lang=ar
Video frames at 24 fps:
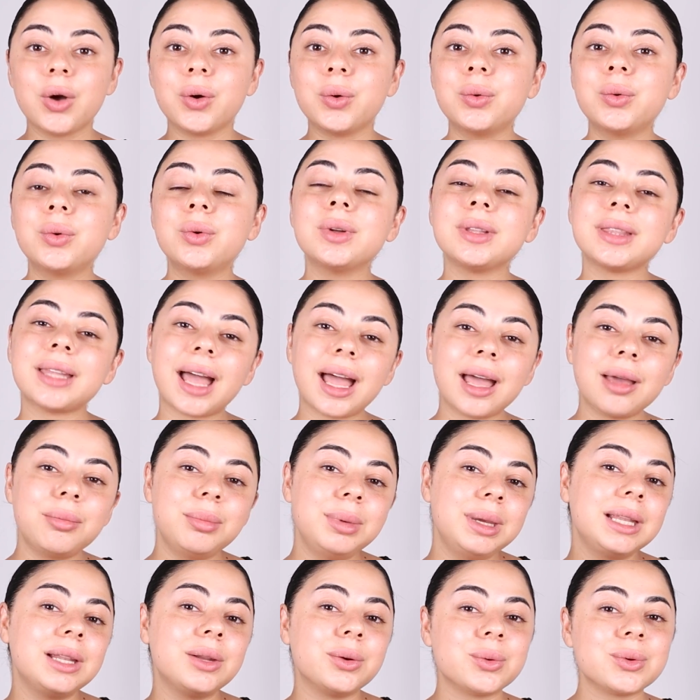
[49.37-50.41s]

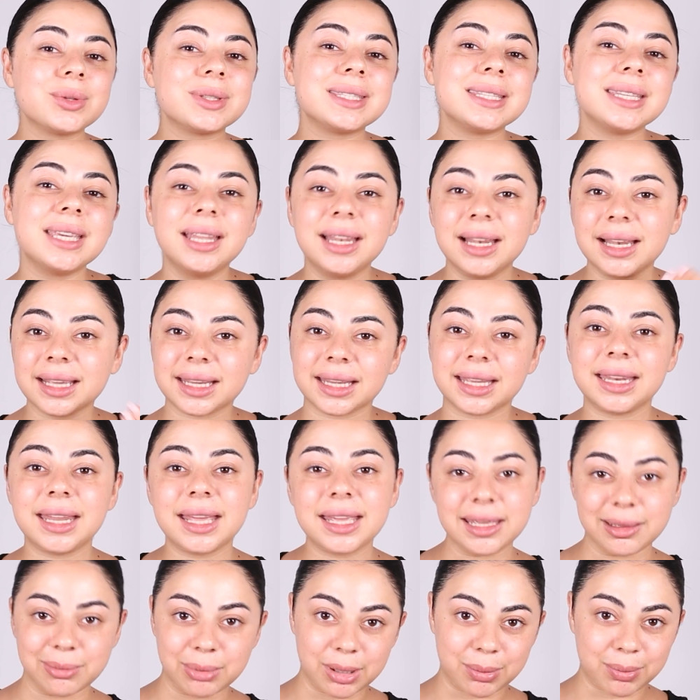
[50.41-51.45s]
ونعمل روتين
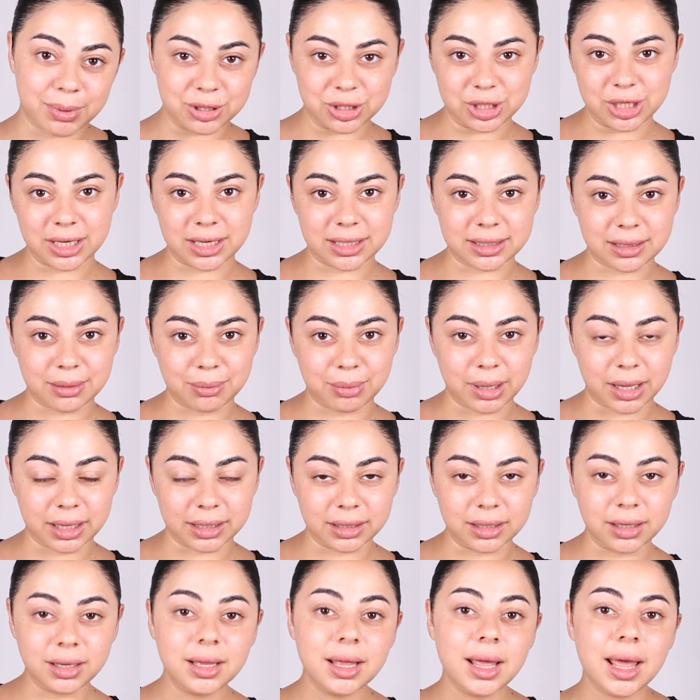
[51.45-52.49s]
العنايه بالبشره
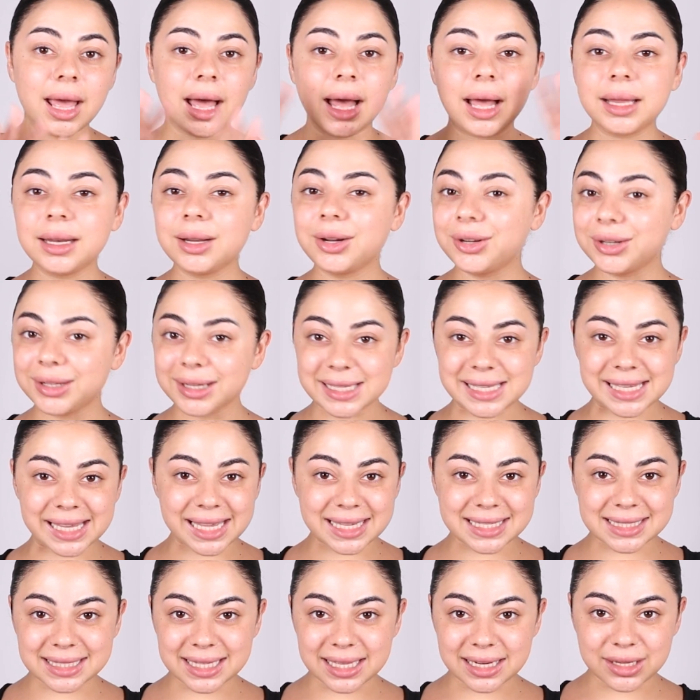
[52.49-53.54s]
تبعنا انا اوريدي
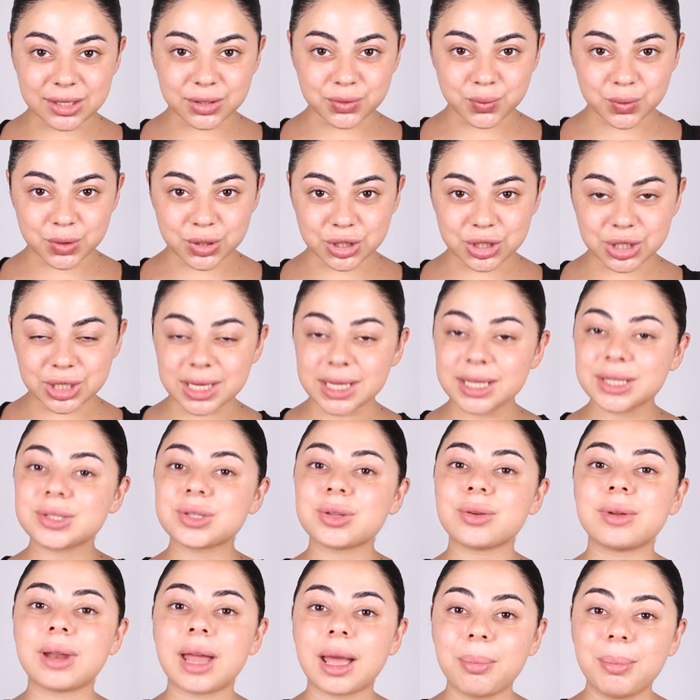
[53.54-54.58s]
غسلت وجهي
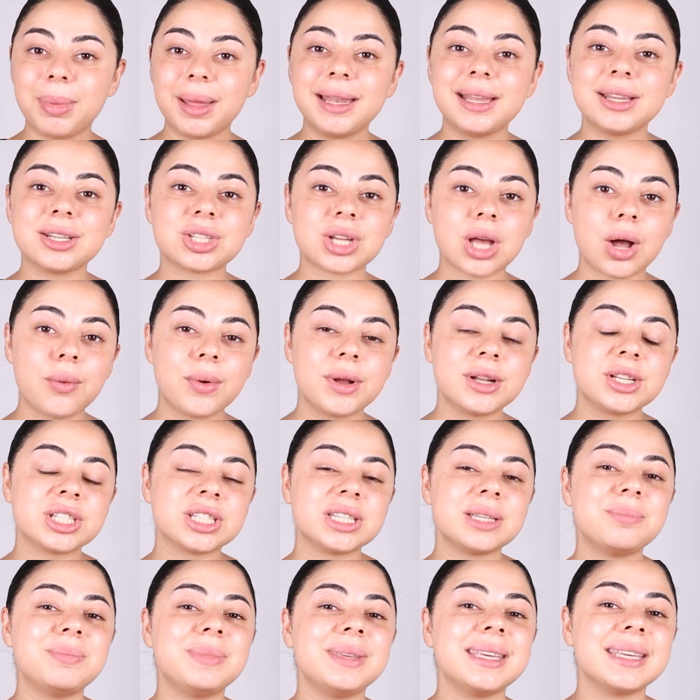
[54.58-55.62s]
سو رح بلش اول
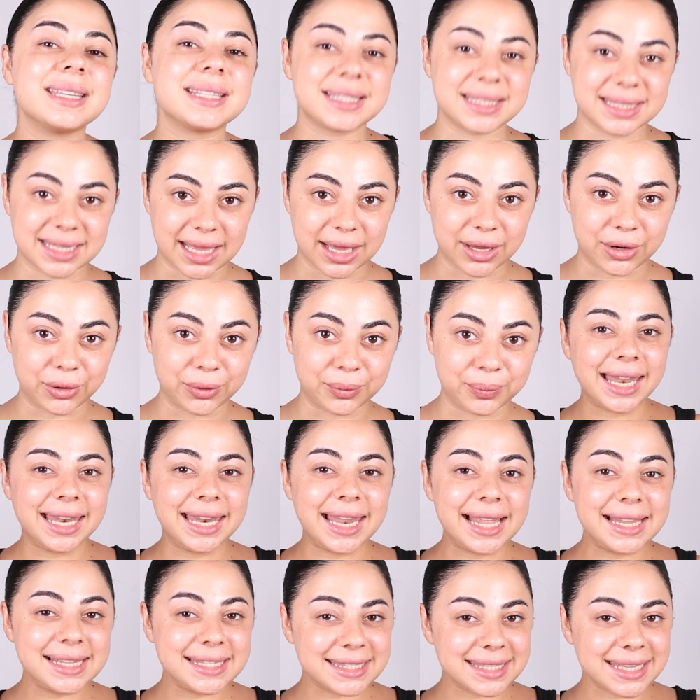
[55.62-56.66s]
شيء بالسيروم
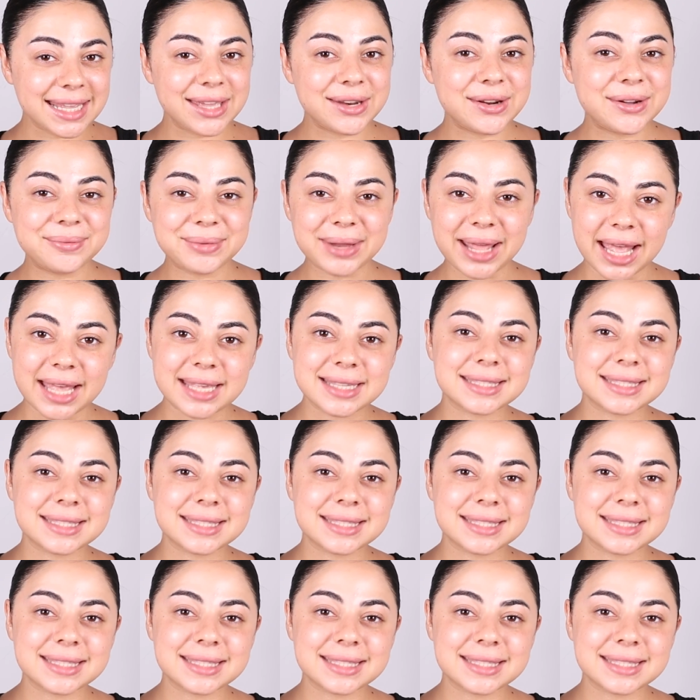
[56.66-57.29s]
للسيروم رح